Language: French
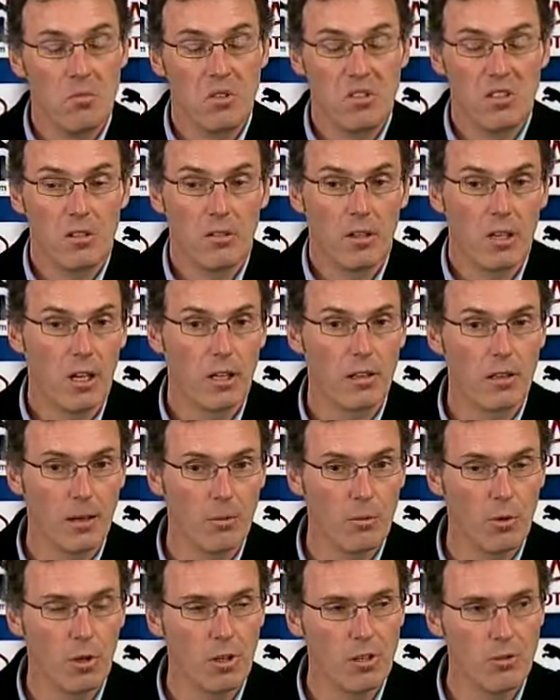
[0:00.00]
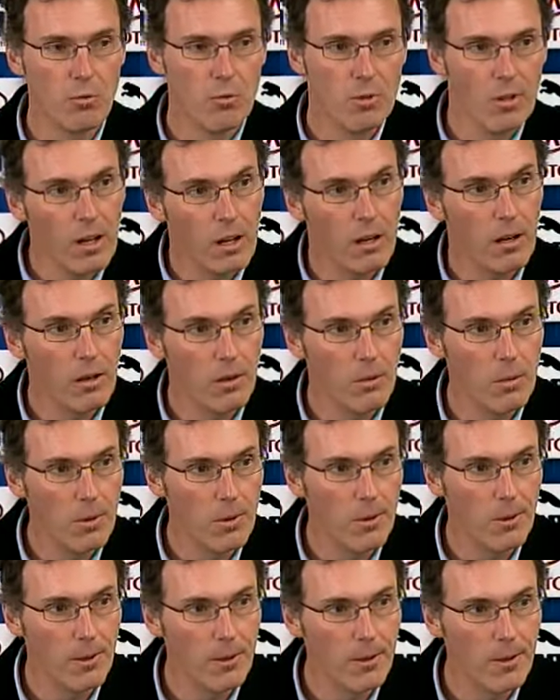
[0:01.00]
Mais c'est vrai qu'en termes de résultats,
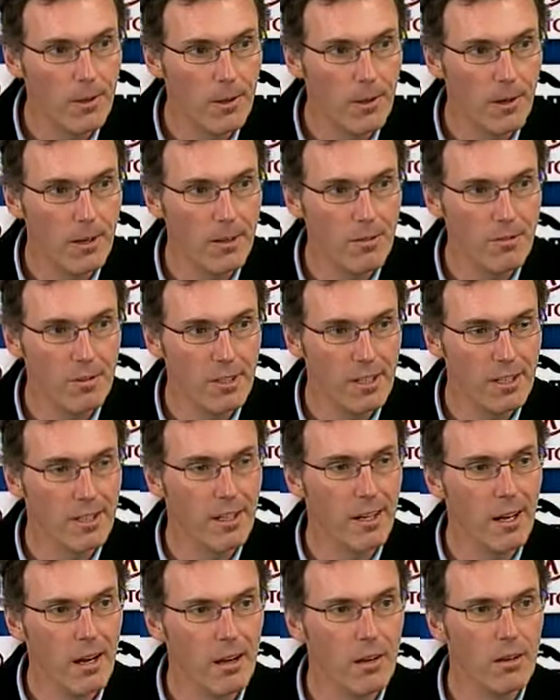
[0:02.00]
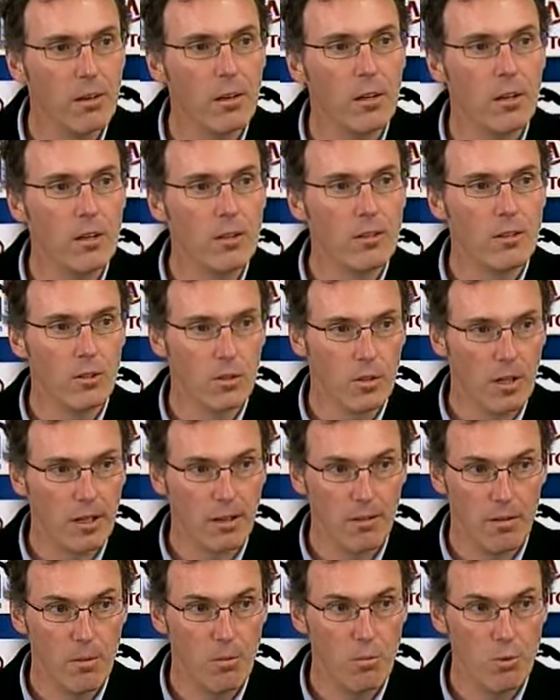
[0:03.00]
bon, euh, l'effet était là. C'est qu'on
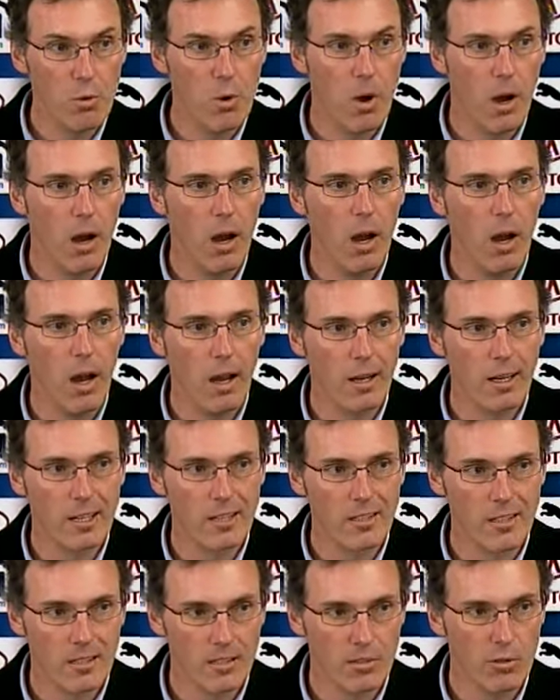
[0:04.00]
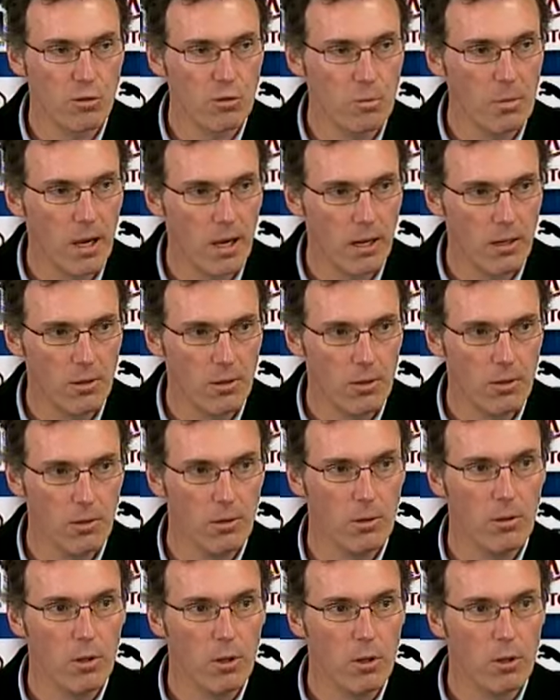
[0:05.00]
n'arrivait plus à, casser cette spirale
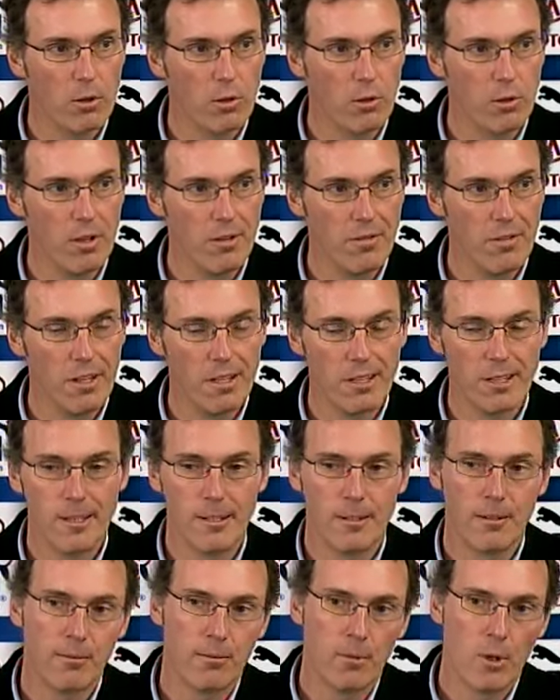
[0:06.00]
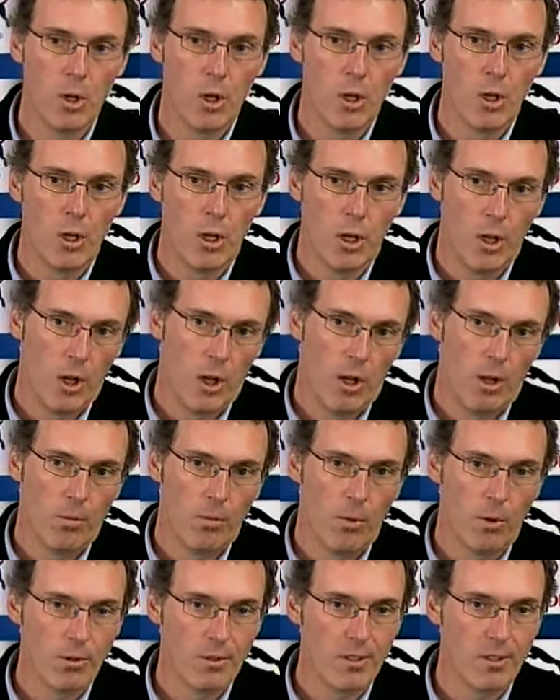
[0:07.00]
de, défaite.
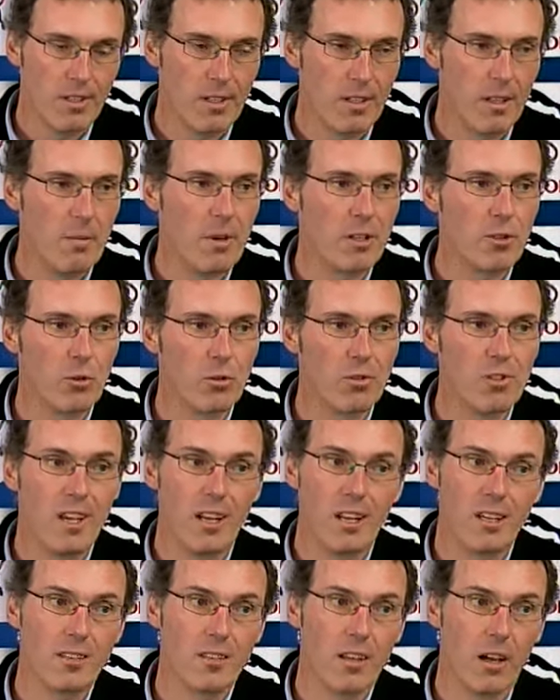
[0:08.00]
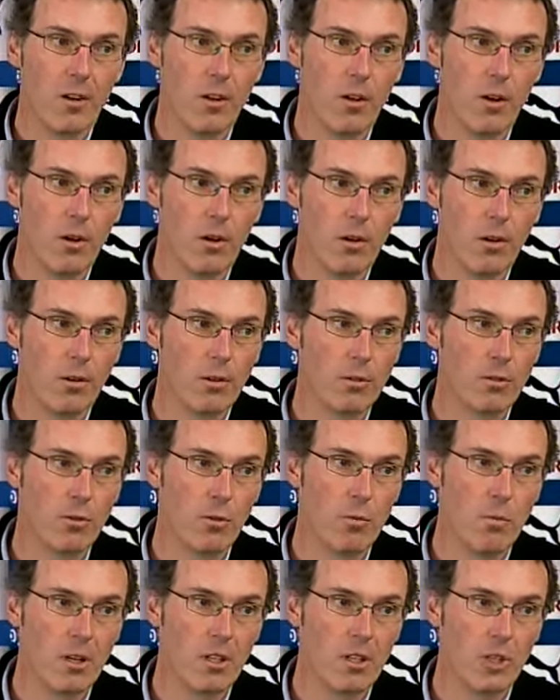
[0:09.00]
Bon, c'était des matchs aussi à l'extérieur.
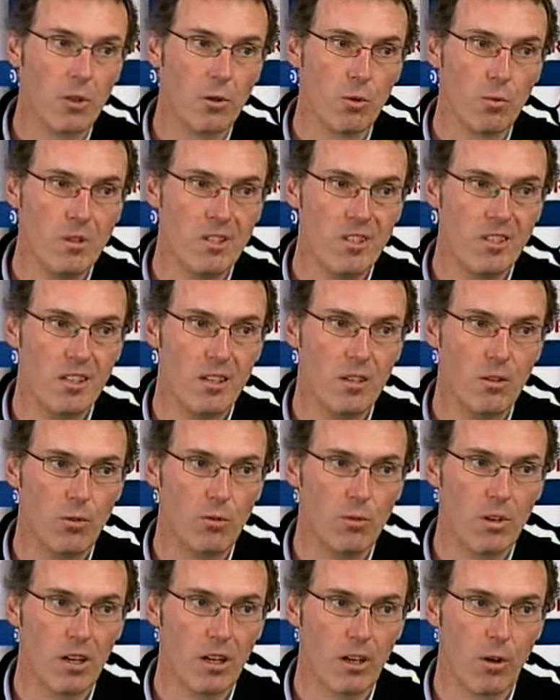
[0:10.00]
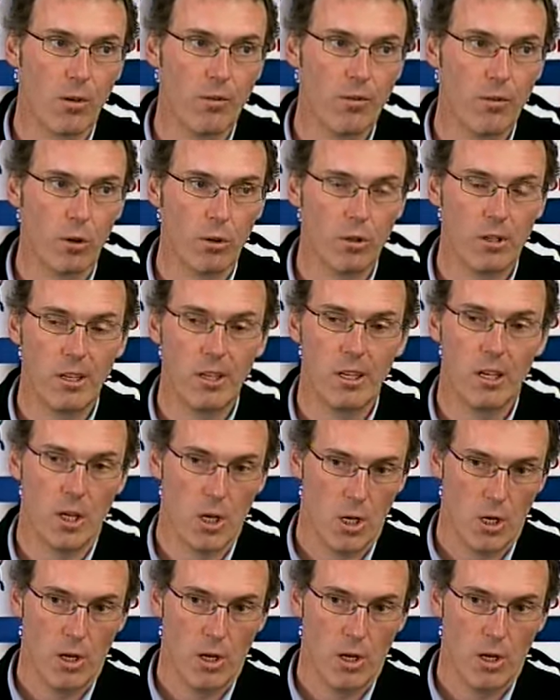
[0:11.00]
Ce match à domicile nous a réconfortés